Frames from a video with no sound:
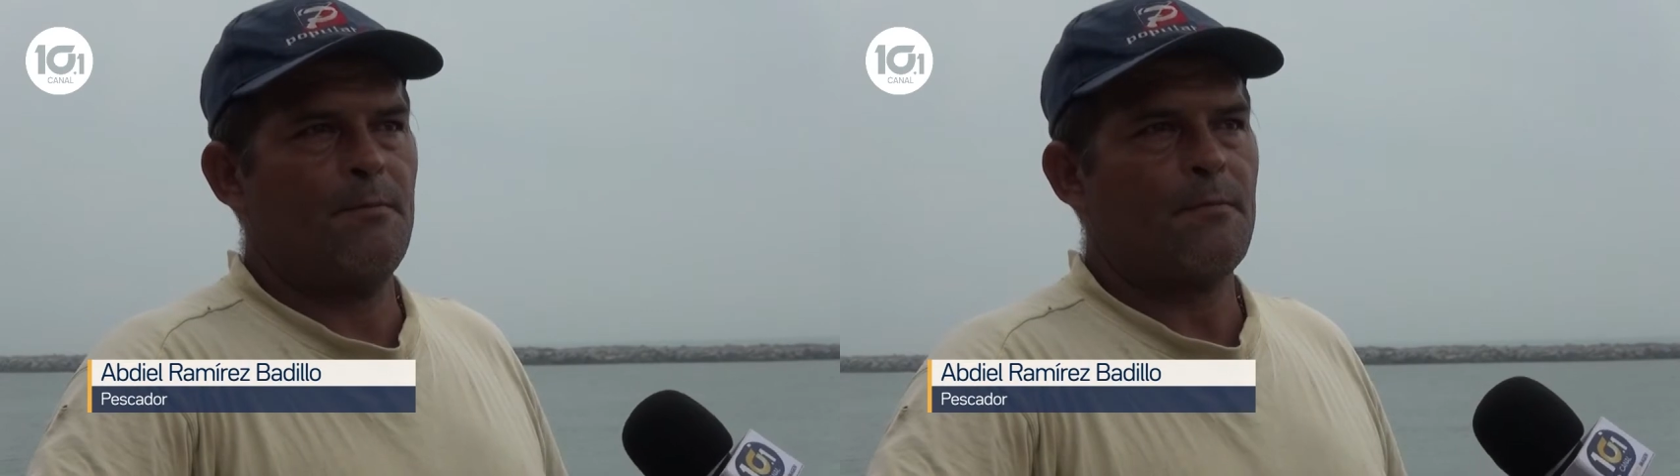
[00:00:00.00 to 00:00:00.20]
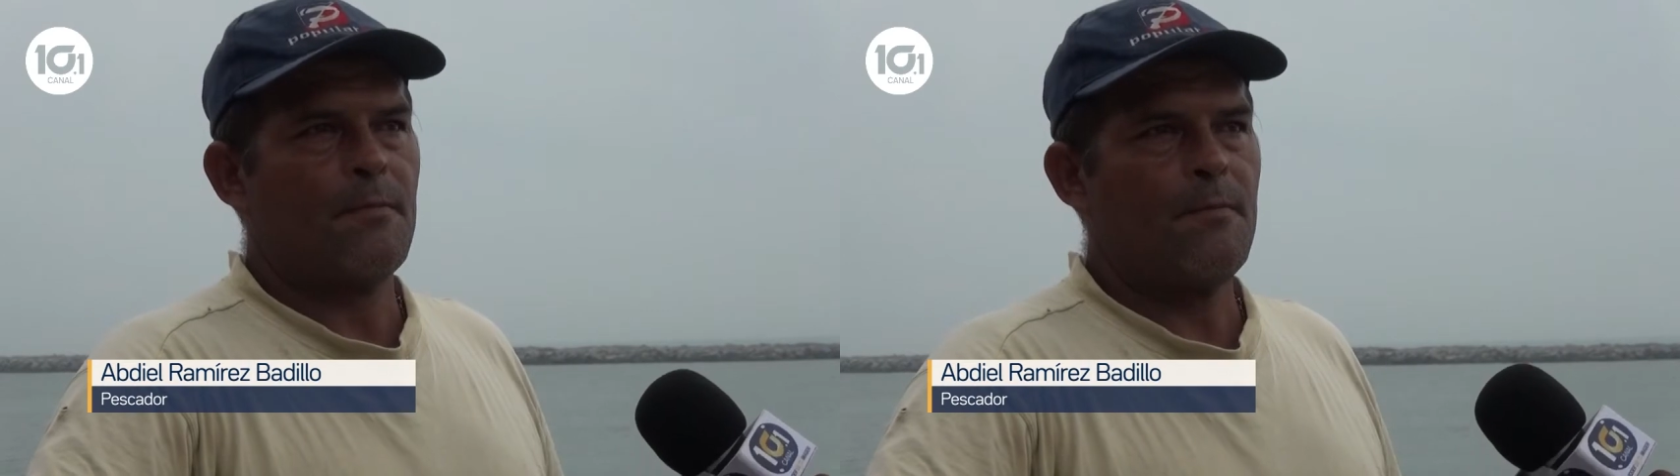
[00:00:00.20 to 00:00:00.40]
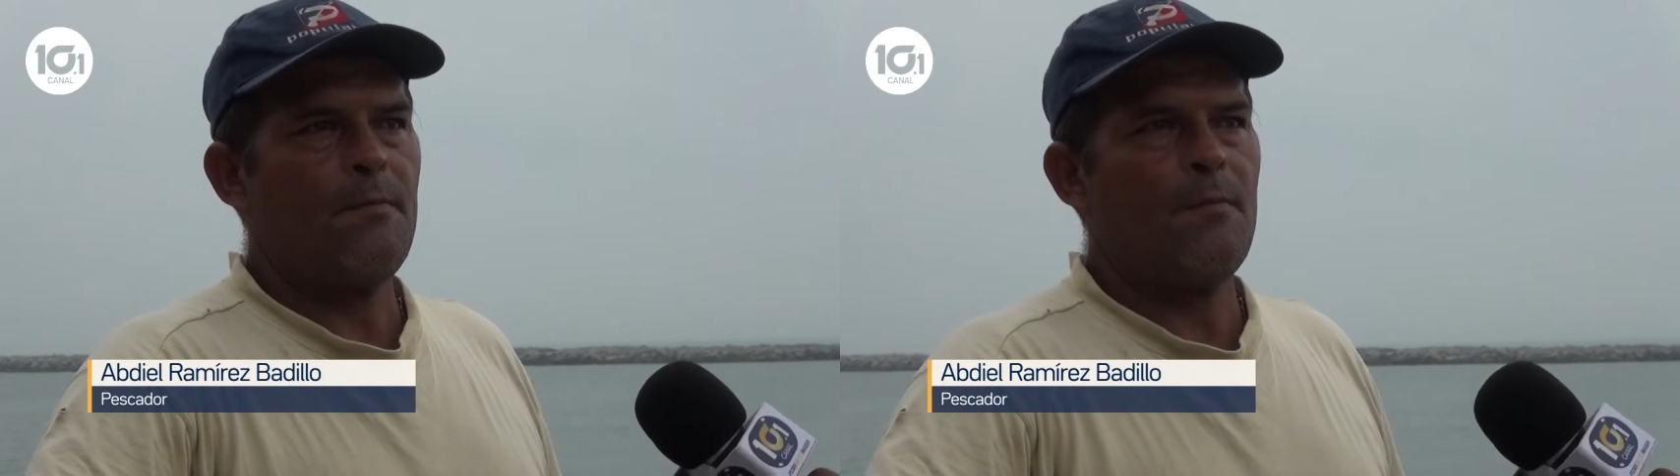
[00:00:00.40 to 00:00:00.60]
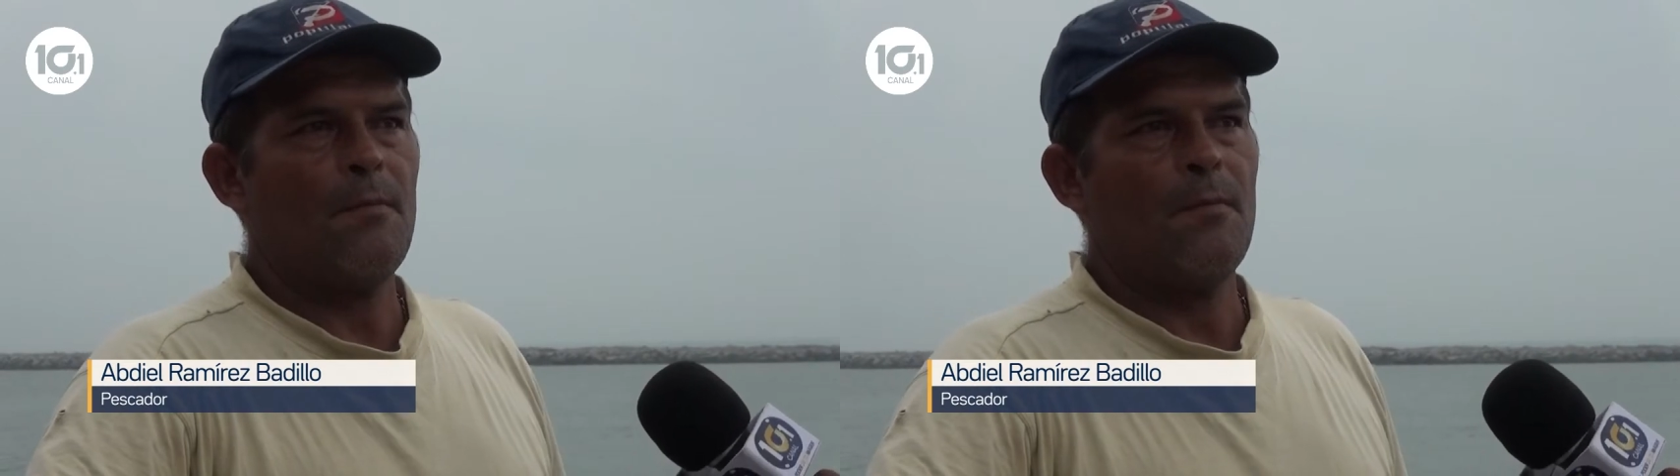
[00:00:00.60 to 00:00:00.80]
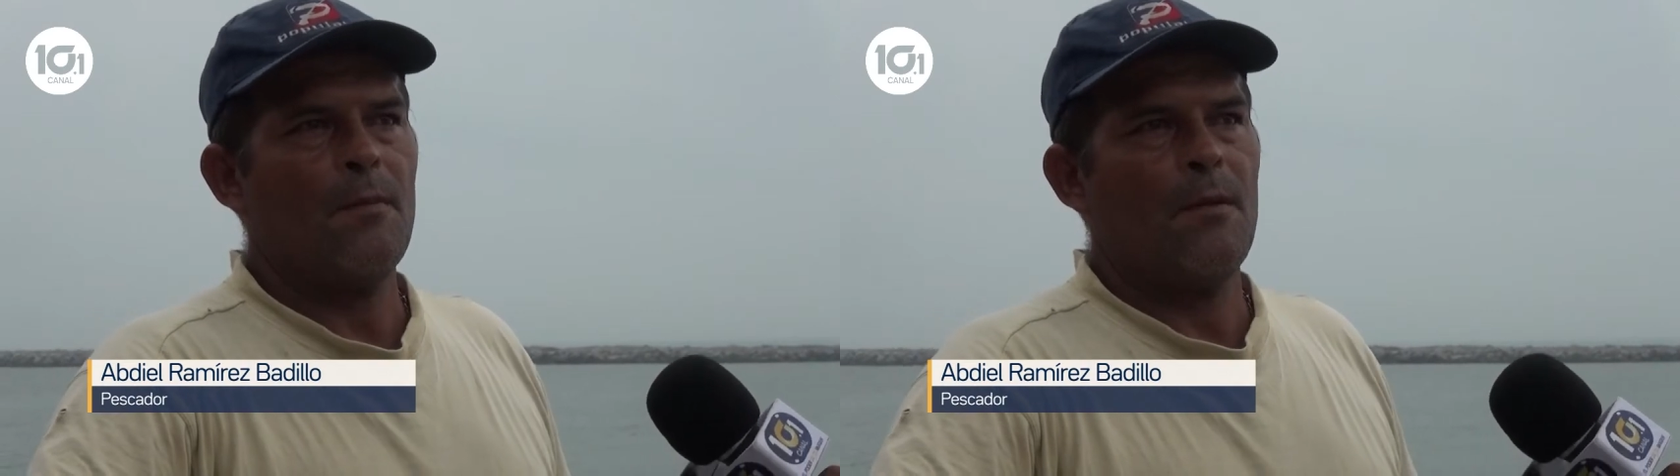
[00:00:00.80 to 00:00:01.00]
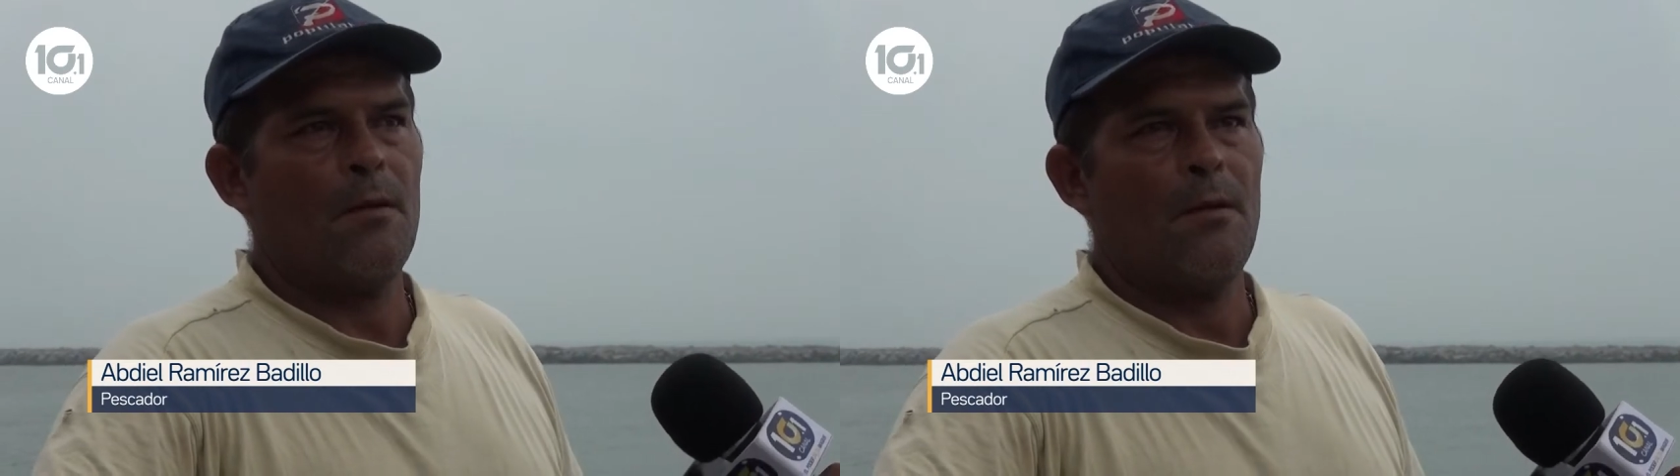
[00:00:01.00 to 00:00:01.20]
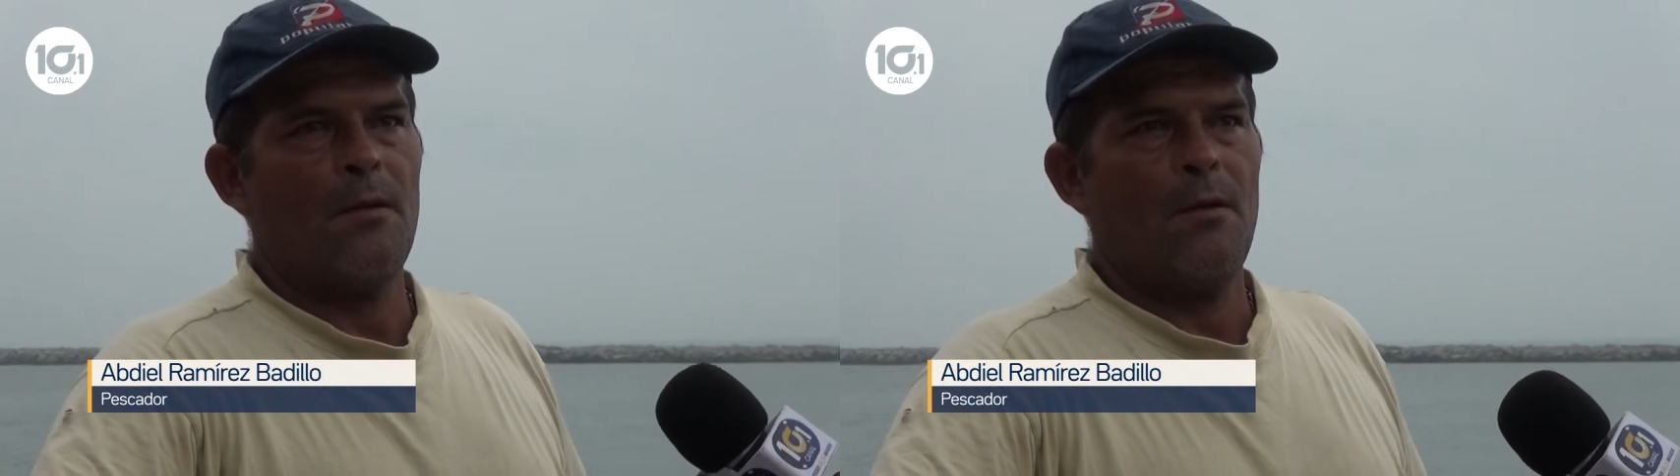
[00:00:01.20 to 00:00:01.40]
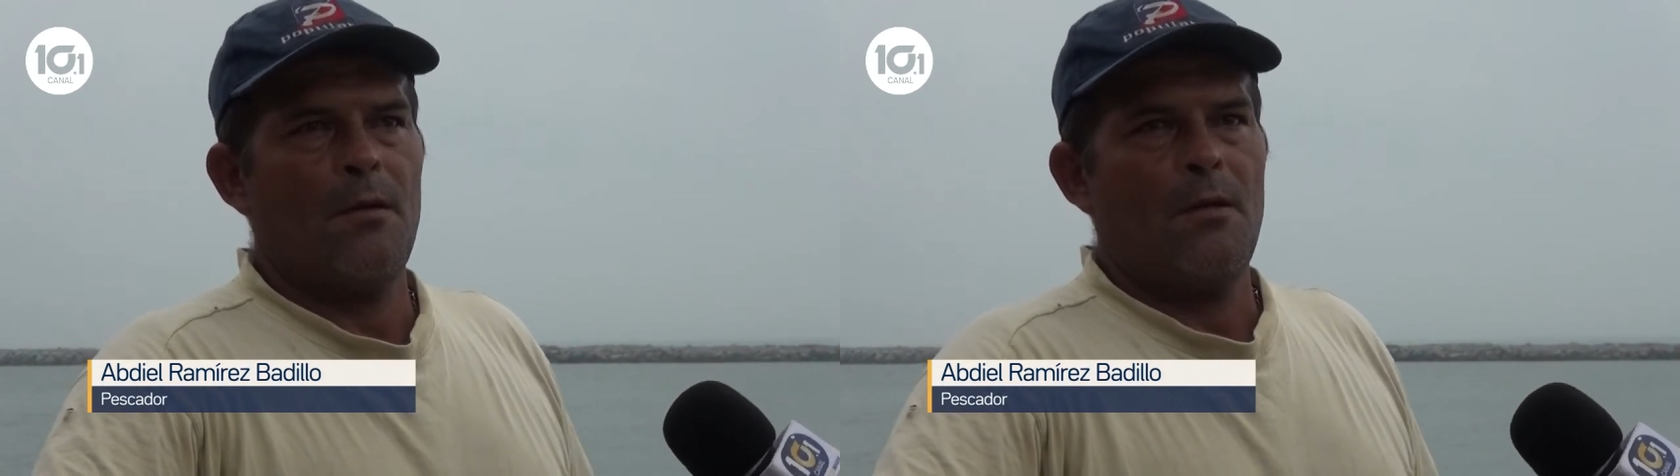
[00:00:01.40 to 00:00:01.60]
Más o menos aquí como cuántos
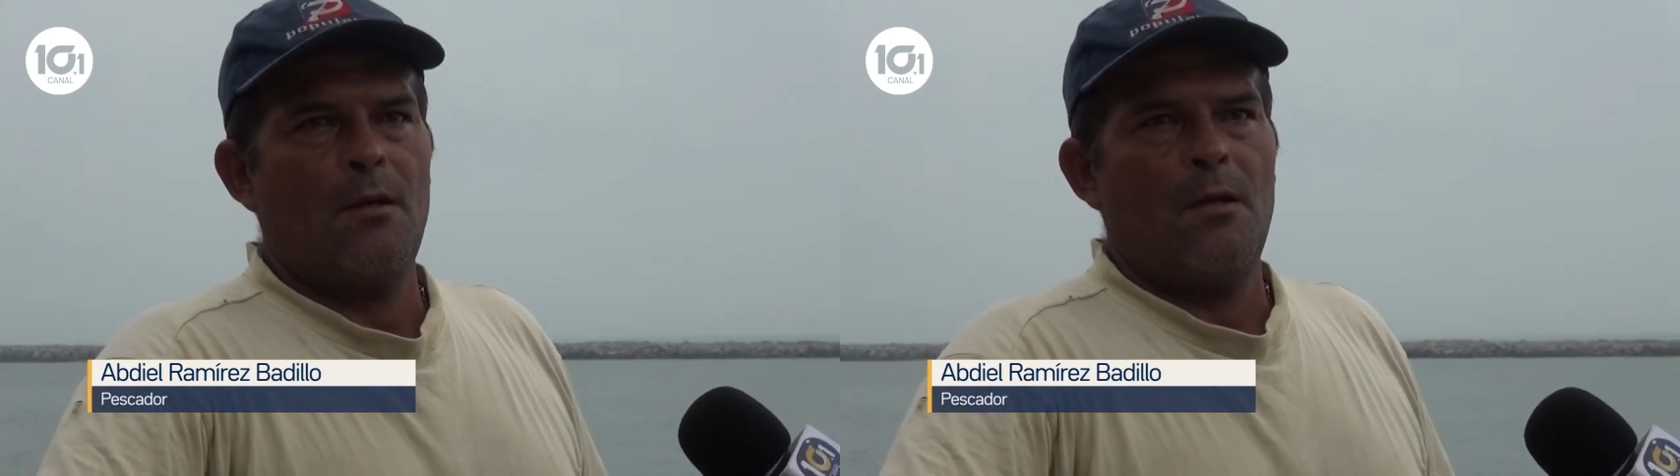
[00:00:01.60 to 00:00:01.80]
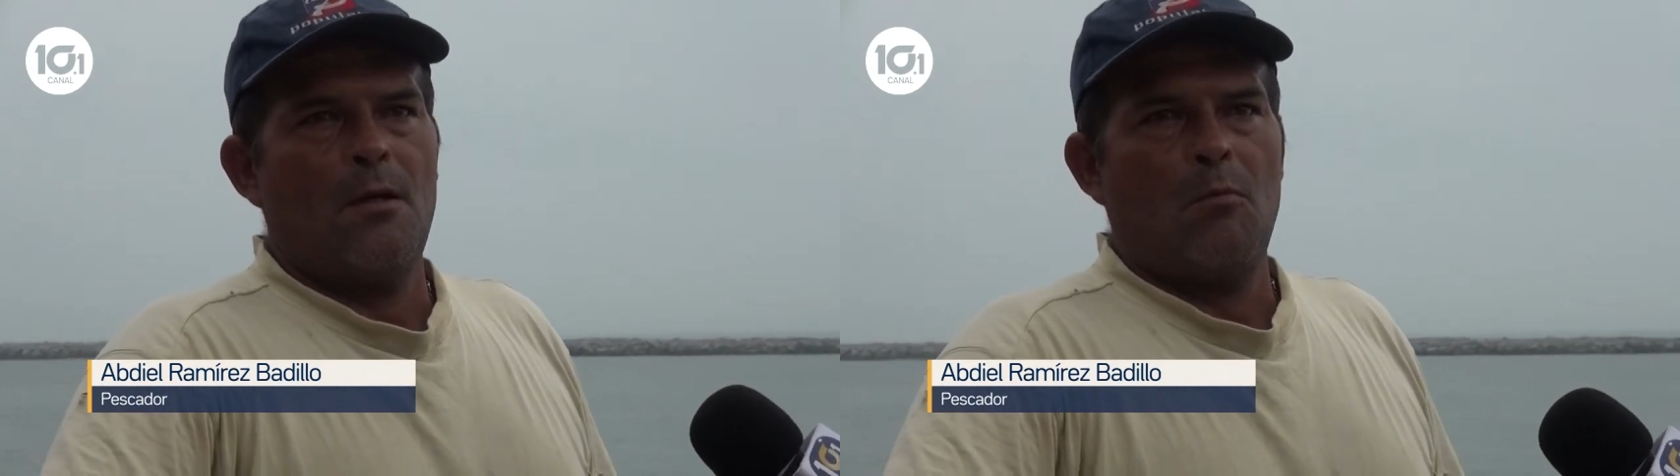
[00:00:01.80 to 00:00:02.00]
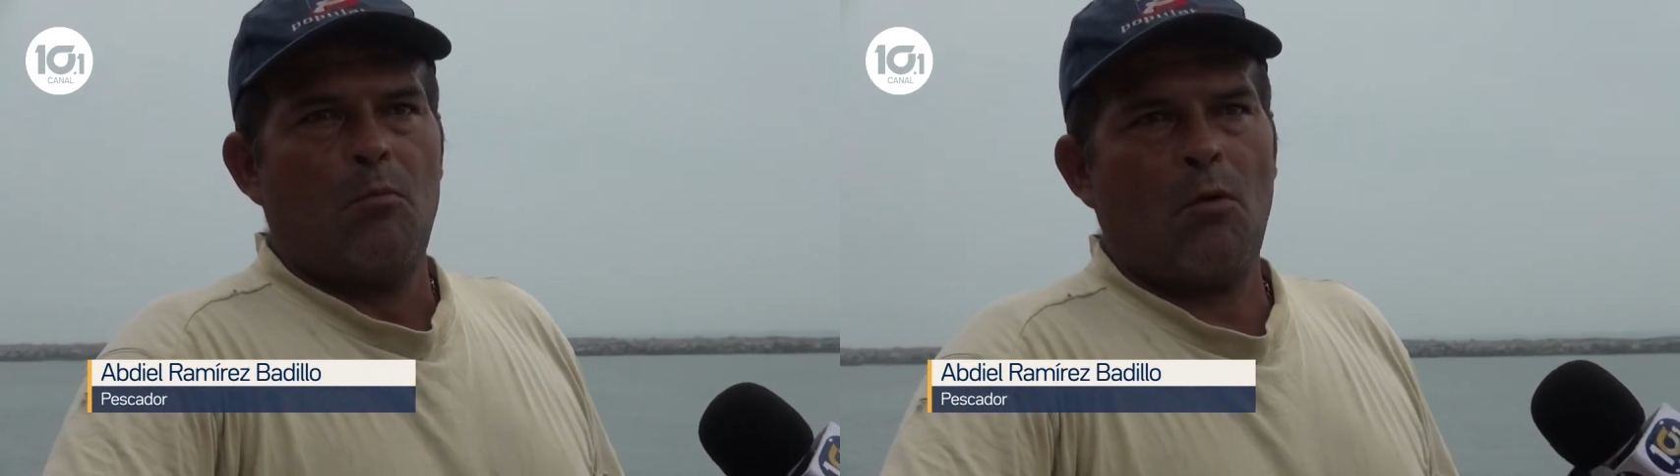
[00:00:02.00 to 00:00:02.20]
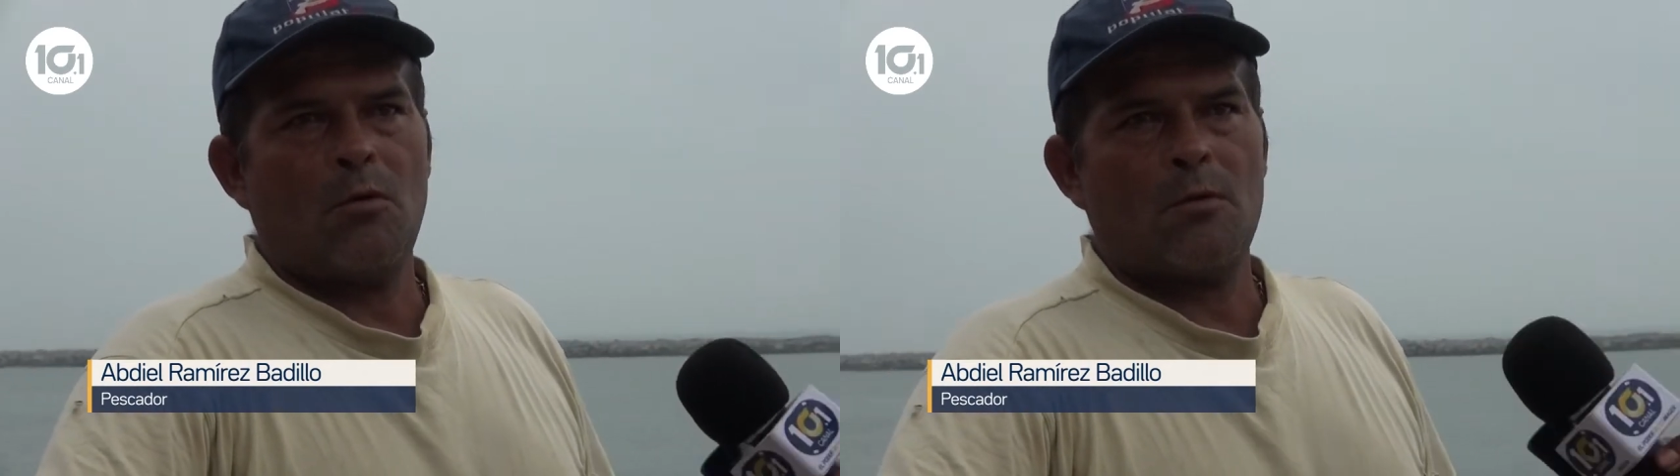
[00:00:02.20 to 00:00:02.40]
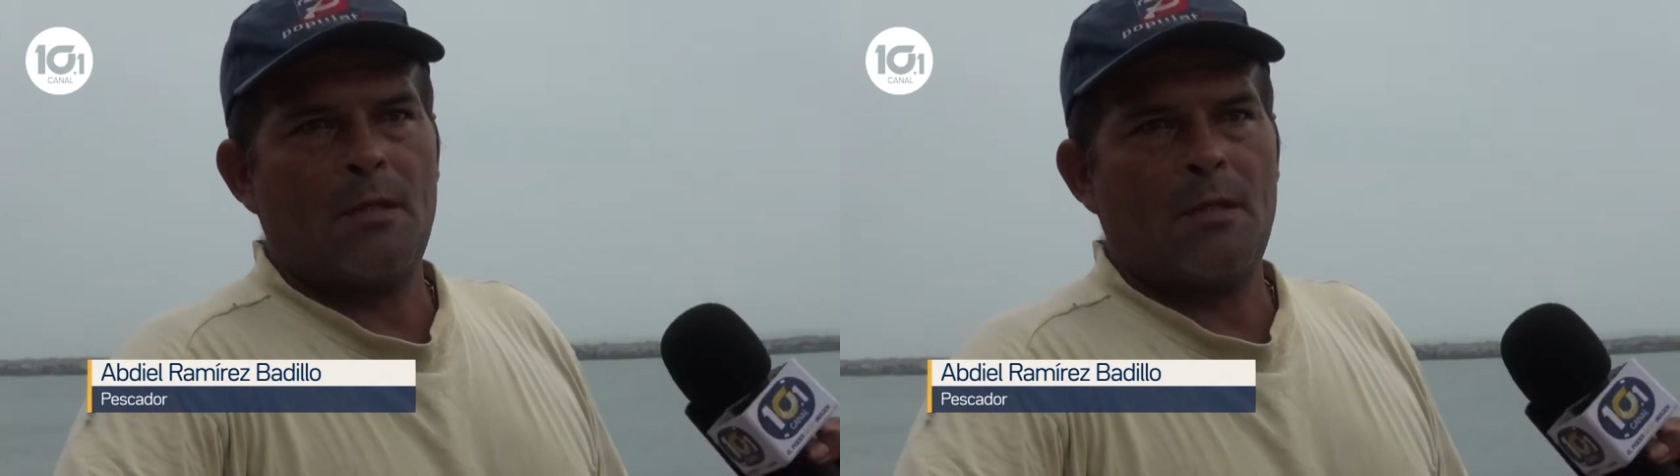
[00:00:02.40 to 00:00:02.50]
vienen, cuántos compañeros.